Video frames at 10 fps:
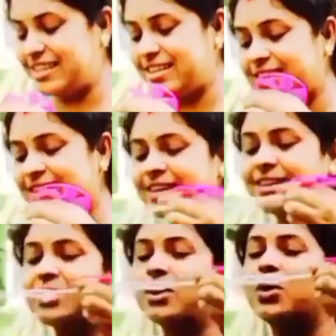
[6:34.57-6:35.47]

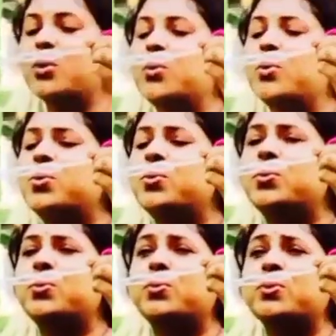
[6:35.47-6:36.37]
দেখি
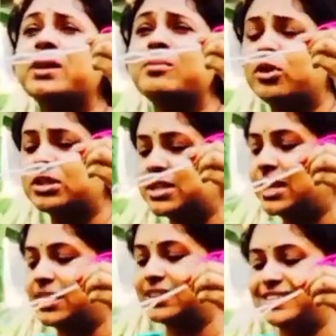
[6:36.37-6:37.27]
কি
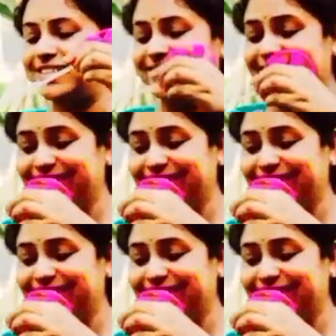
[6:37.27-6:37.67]
মজা লাগছে